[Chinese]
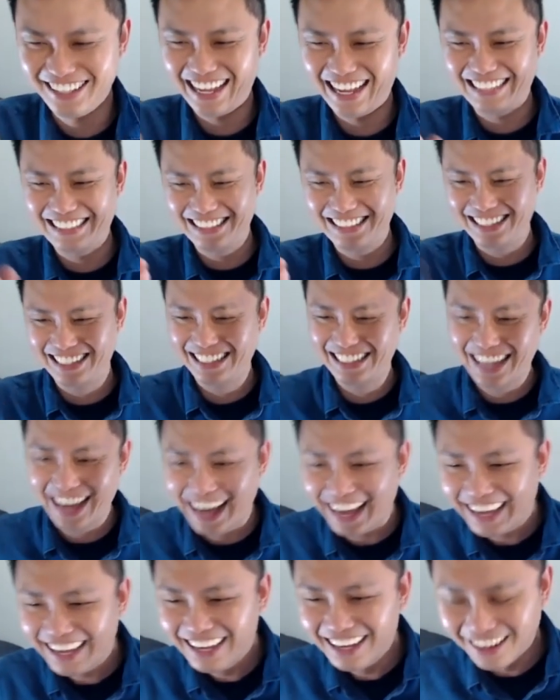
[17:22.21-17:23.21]
他真的很厉
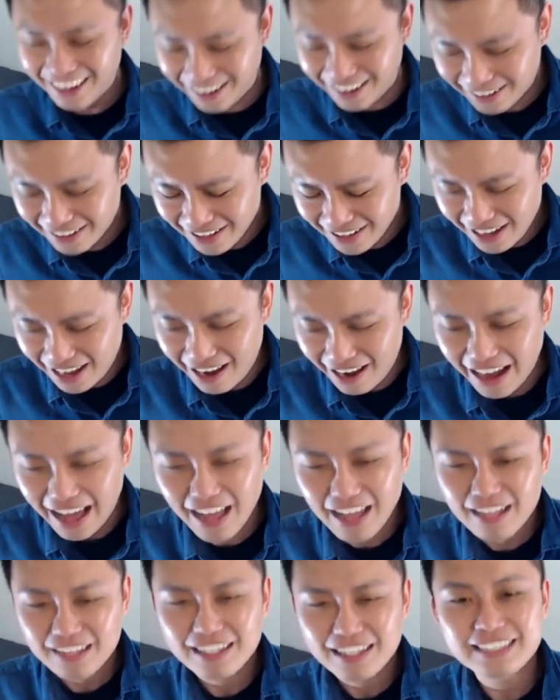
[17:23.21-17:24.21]
害，好，好
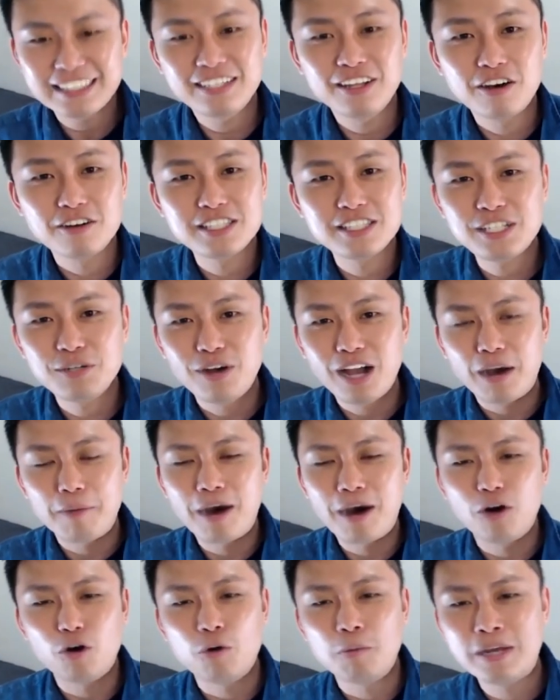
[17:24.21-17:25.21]
了，大家都有机会好不
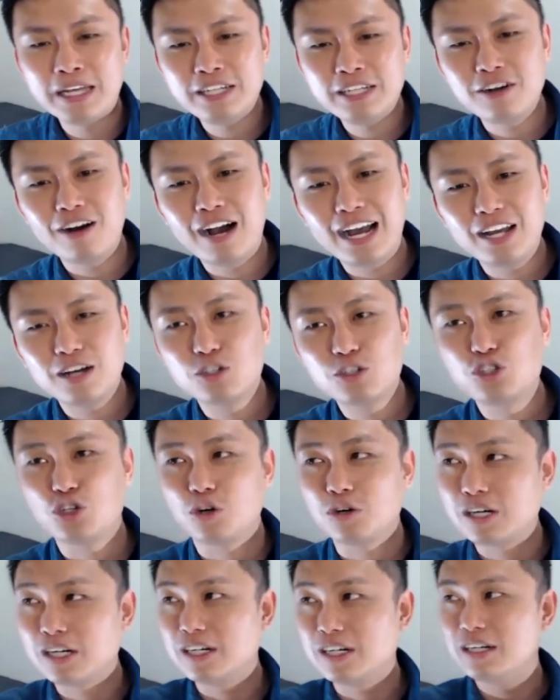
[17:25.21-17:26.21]
好？我们一共还有九
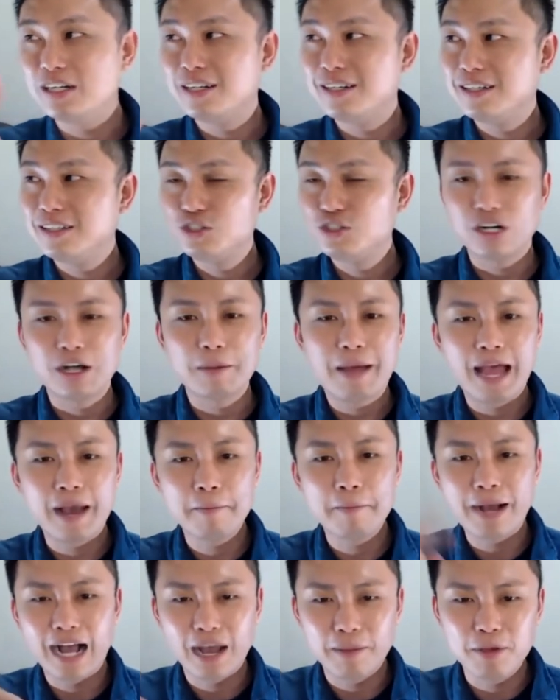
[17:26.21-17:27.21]
个九个排行
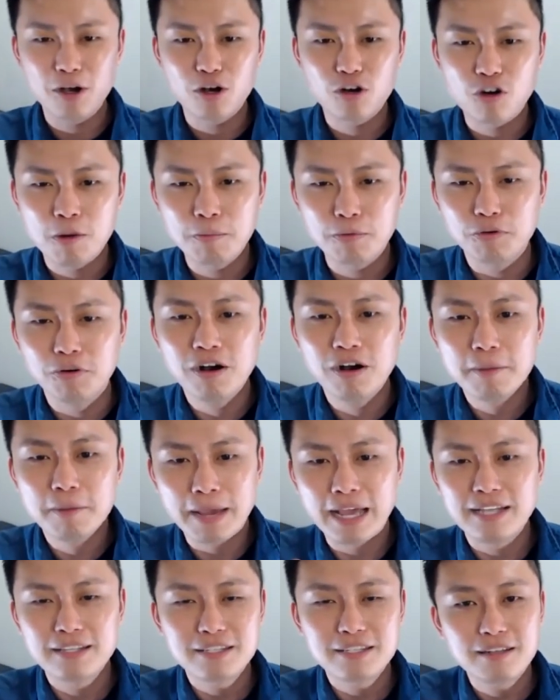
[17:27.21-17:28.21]
榜还没有公布，
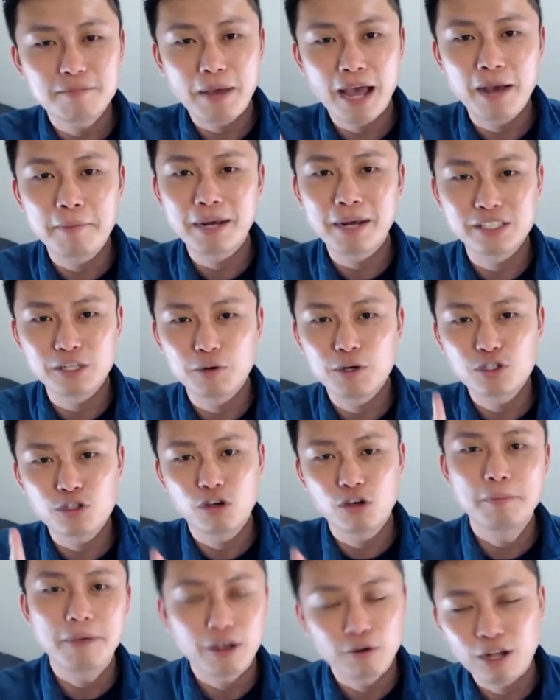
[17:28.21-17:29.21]
每一次的排行榜都会送
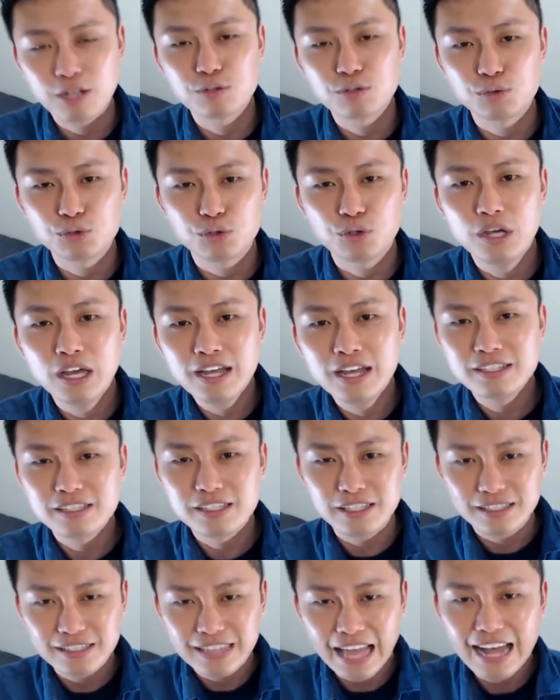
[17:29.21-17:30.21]
一百块出去，
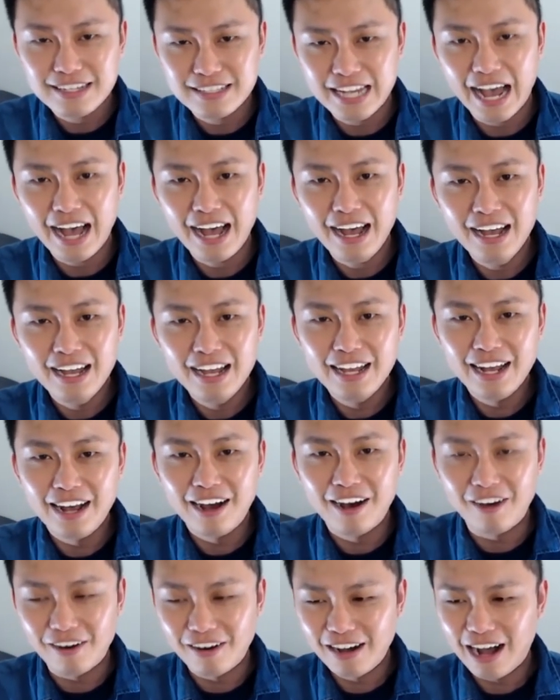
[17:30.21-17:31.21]
请大家
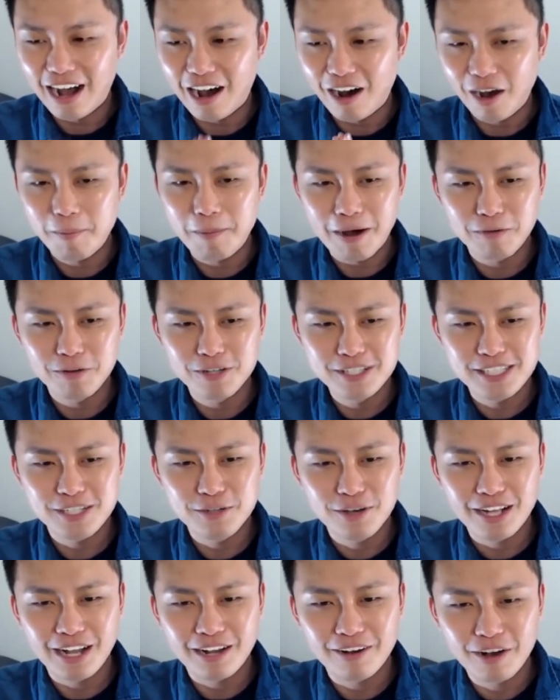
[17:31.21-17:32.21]
好好好把握机会，
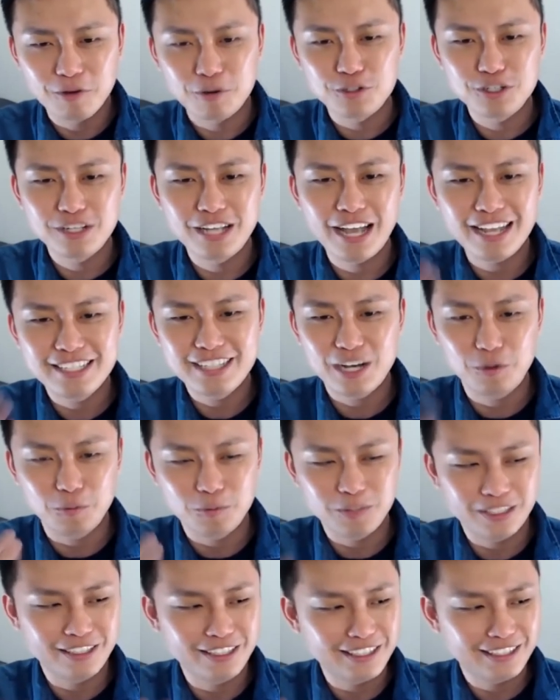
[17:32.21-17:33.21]
赶快回去看一下我们
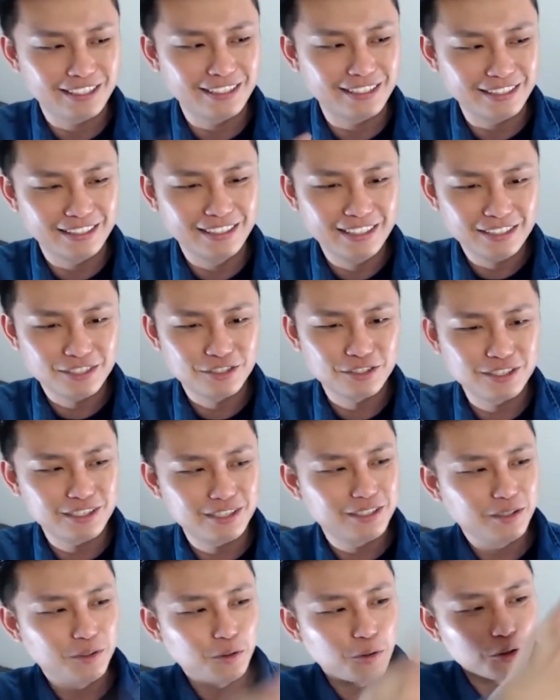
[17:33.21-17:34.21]
的那个就
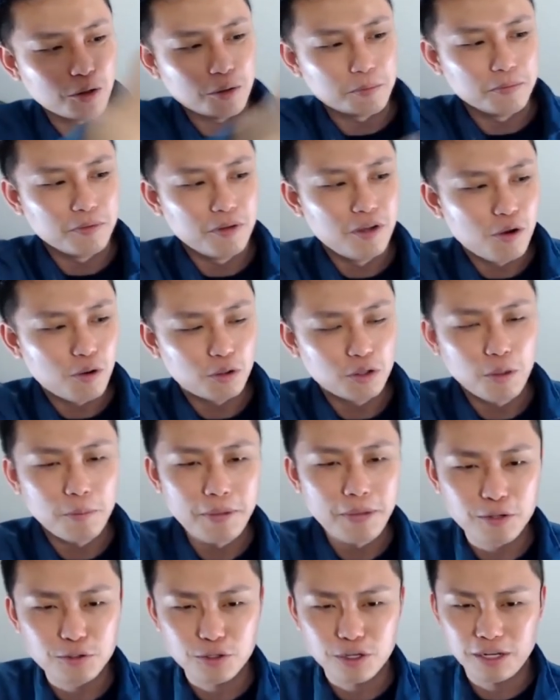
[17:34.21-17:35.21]
是活动活动
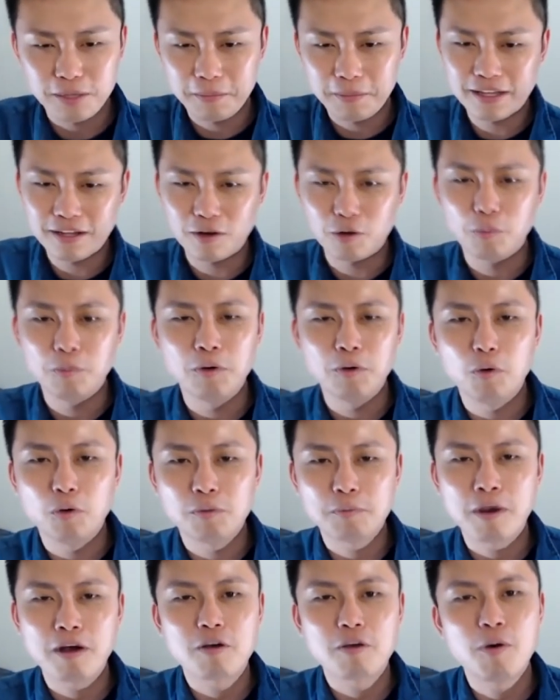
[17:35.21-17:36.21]
票选里面哈，我们
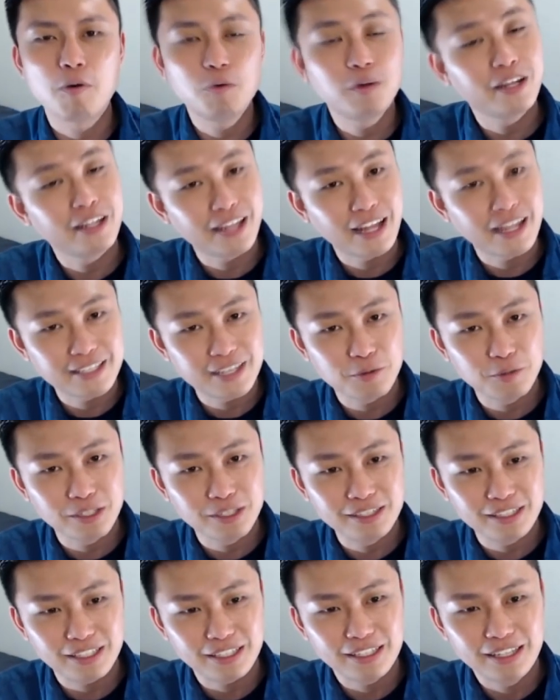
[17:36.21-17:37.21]
宝可梦问了哪些问
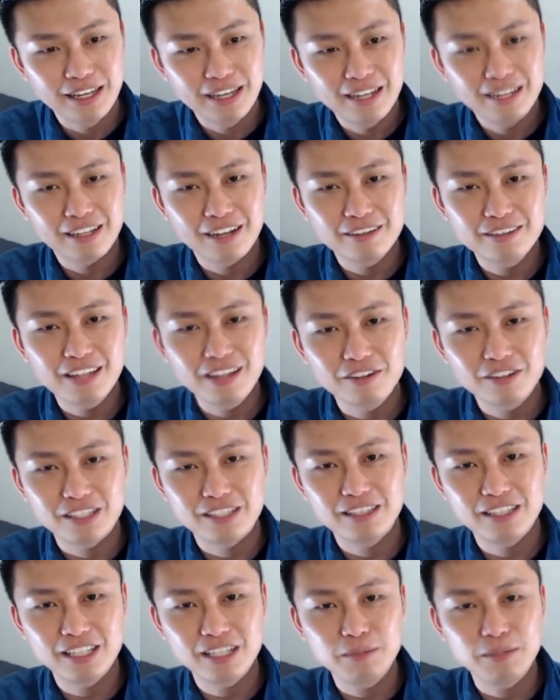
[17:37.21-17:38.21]
题，然后到底
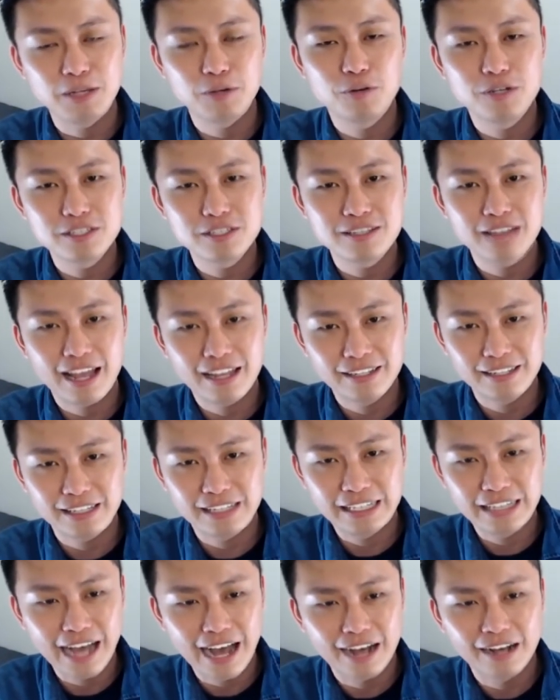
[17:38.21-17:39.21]
第一名会是哪一个
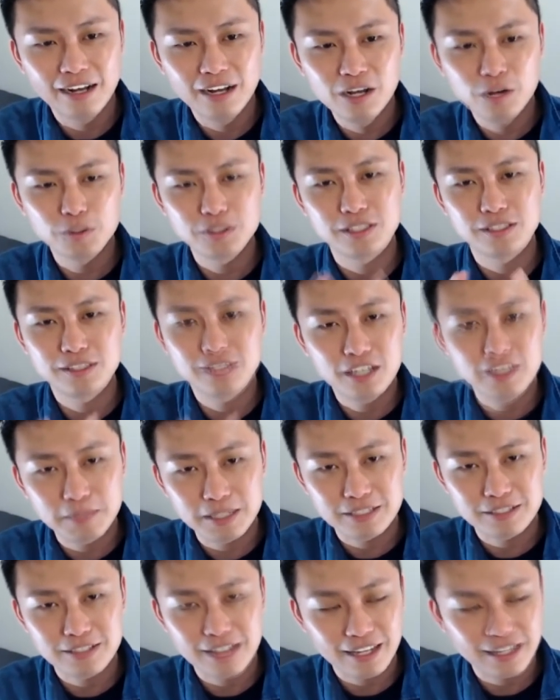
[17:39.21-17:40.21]
银行，或者第二名
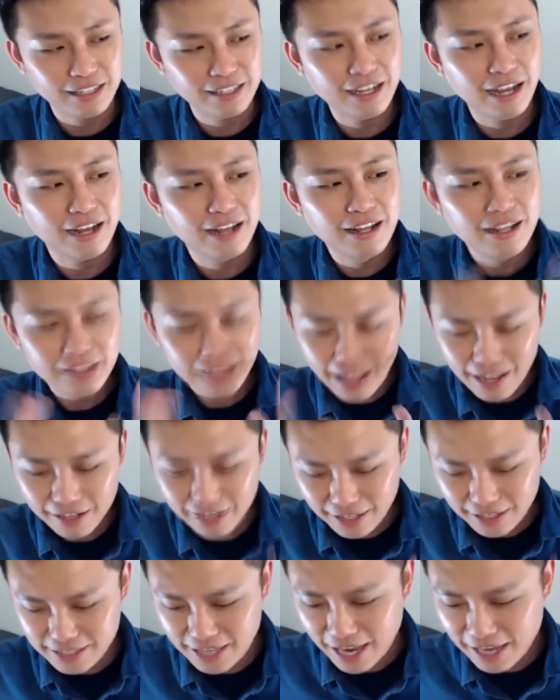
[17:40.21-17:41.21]
是哪一个银行，大家可
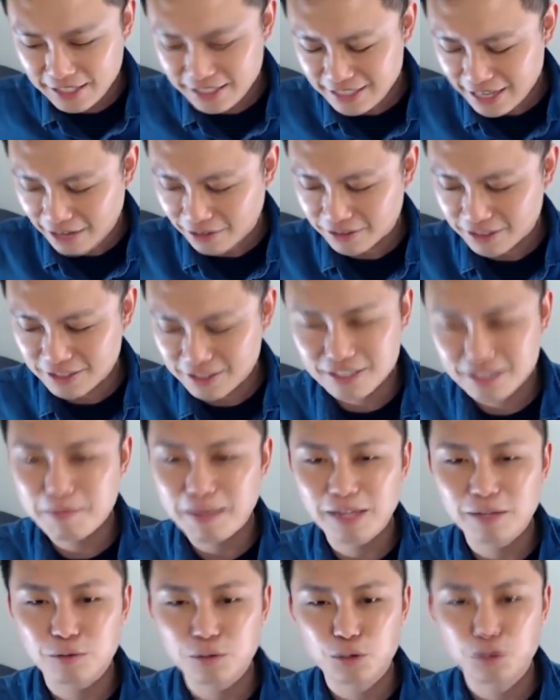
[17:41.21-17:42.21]
以猜一下哦，这个是
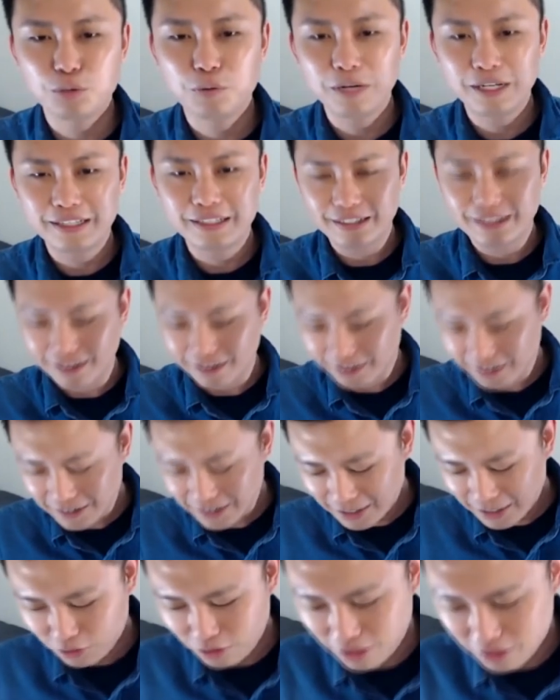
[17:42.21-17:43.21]
蛮有趣味的哈。
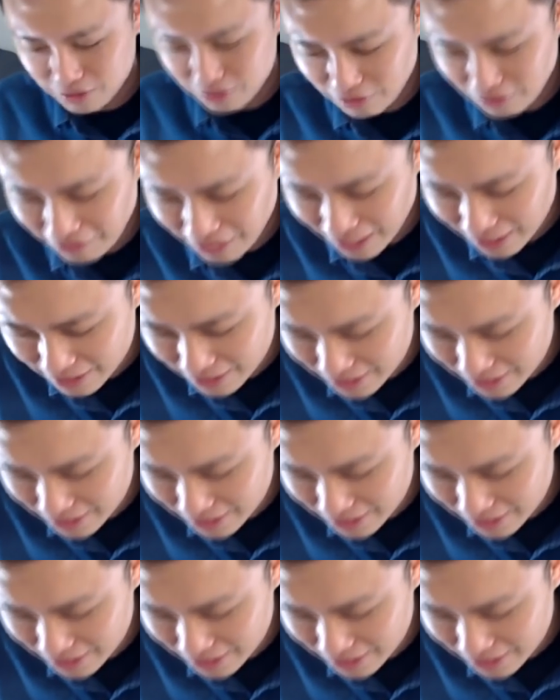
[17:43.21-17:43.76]
对，就是非常